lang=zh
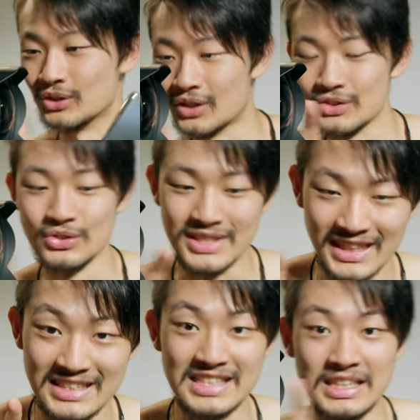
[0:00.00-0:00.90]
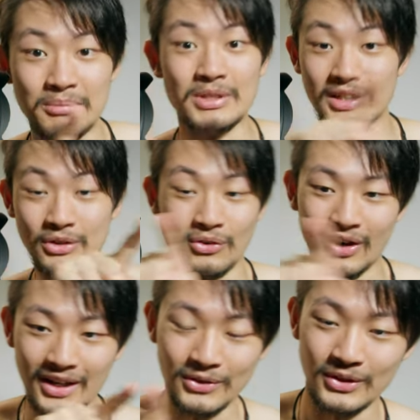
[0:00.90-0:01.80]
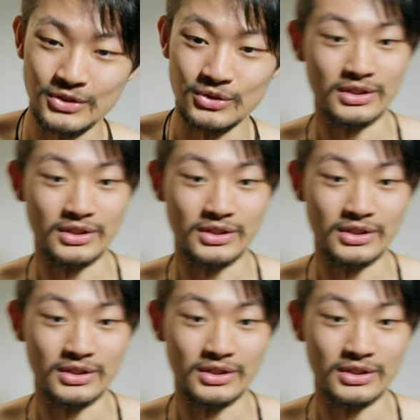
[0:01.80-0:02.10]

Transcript: 都要去相机前面这样划来划去，